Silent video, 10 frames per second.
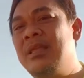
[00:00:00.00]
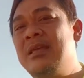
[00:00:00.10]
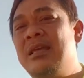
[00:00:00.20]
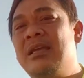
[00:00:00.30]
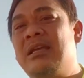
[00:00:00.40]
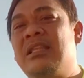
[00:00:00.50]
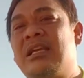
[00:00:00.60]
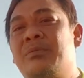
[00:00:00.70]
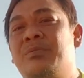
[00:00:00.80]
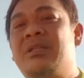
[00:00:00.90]
ketika
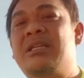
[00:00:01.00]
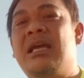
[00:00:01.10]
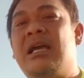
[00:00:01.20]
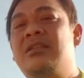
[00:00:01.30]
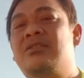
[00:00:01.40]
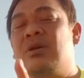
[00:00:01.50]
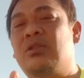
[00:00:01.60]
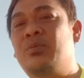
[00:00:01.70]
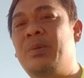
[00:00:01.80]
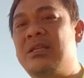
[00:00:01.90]
mempercayakan sesuatu
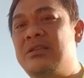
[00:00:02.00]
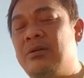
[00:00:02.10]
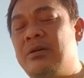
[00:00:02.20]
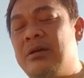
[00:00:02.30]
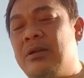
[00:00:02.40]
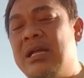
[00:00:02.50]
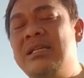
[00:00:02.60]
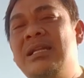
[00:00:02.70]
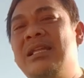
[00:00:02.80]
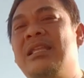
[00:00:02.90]
pada seseorang
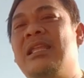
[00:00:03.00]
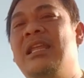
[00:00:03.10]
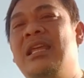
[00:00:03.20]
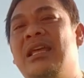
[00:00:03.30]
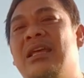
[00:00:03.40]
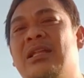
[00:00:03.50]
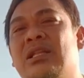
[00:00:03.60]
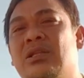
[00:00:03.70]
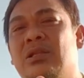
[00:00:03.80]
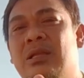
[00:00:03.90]
jadi
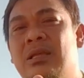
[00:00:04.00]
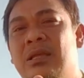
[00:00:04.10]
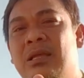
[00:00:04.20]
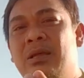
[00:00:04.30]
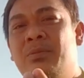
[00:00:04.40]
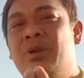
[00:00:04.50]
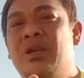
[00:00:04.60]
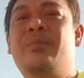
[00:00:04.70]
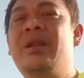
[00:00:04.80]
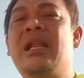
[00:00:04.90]

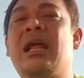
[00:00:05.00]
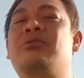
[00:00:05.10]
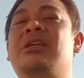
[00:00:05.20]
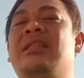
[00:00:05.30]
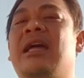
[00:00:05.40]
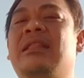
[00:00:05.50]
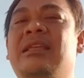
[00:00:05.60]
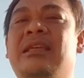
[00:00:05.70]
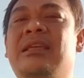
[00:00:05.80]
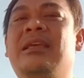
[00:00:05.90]
benar-benar harus hati-hati
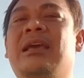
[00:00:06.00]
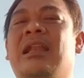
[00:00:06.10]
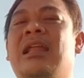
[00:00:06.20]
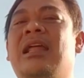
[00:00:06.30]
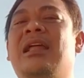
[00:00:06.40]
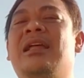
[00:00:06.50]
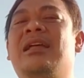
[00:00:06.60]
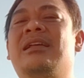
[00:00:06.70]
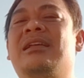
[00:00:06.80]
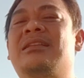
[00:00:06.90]
karena
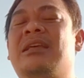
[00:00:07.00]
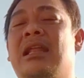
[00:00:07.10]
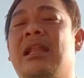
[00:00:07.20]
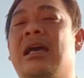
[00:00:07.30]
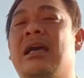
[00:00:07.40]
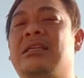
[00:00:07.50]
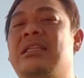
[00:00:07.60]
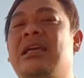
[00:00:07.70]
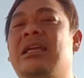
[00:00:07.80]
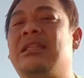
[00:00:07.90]
salah langkah saja
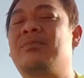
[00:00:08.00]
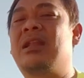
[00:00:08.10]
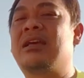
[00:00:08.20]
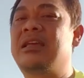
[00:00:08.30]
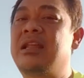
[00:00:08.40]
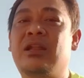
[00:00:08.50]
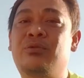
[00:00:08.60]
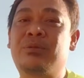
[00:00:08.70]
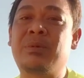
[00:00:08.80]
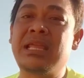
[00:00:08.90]
kita malah kehilangan duit
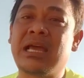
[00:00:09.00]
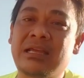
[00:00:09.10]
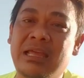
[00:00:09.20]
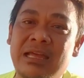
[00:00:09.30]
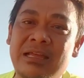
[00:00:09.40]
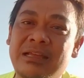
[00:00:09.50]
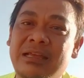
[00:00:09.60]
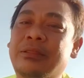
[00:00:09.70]
banyak ya gitu